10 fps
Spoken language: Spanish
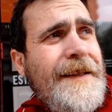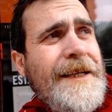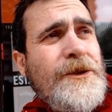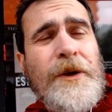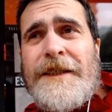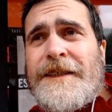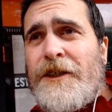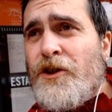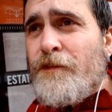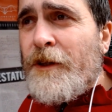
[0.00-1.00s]
ya estoy a
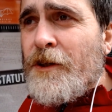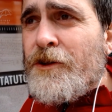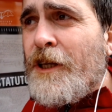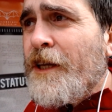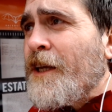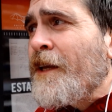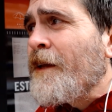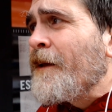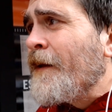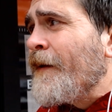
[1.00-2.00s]
escasos metros de,
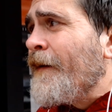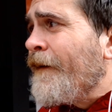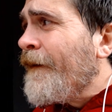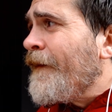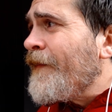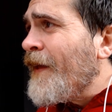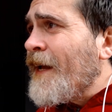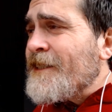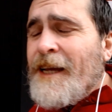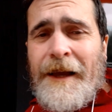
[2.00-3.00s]

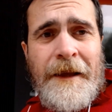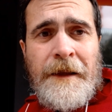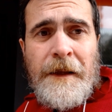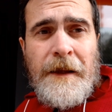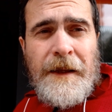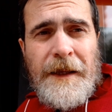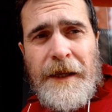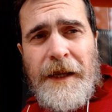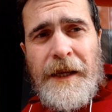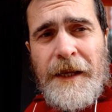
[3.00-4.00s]
casa
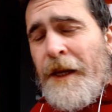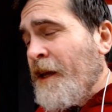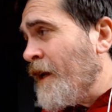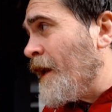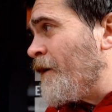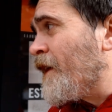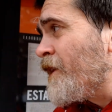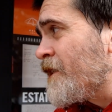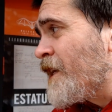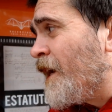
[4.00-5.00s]
y la
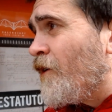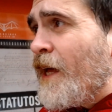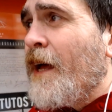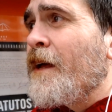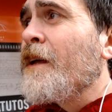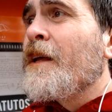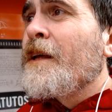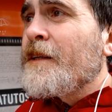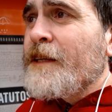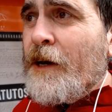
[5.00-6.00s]
verdad es que ahora
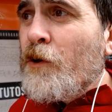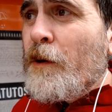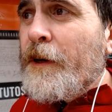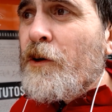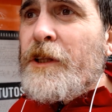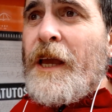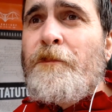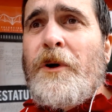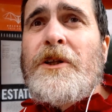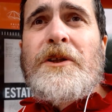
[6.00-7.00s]
ya no llueve, gotea
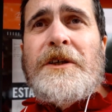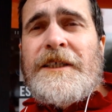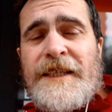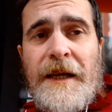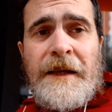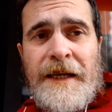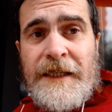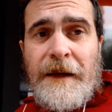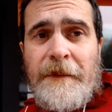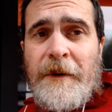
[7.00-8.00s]
un poquito y ya está.
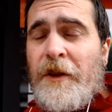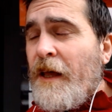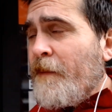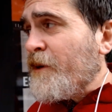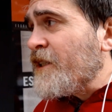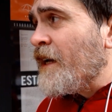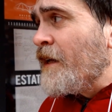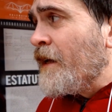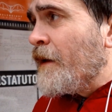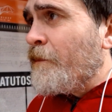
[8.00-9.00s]
Así que me voy a dar prisa.
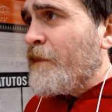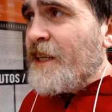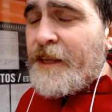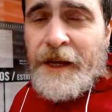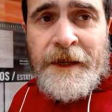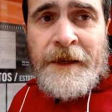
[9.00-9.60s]
Me está ya.